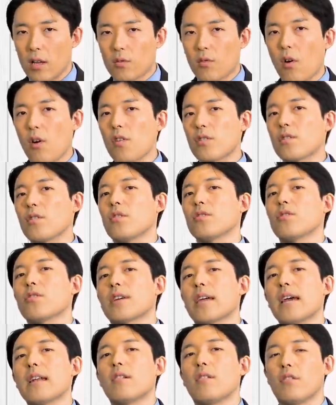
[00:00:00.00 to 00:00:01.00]
公共の
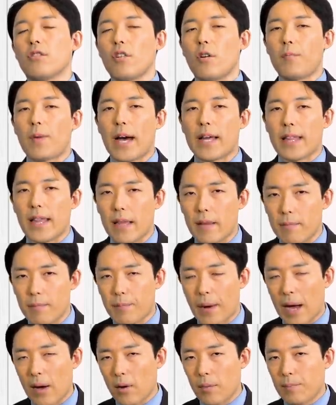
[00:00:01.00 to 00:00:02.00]
言論の場で、
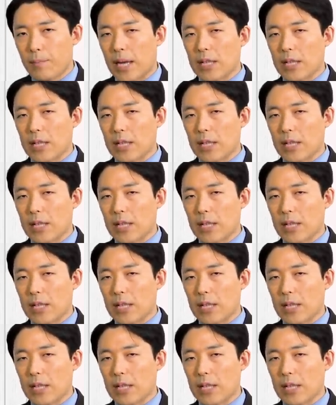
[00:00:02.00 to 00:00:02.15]
場を、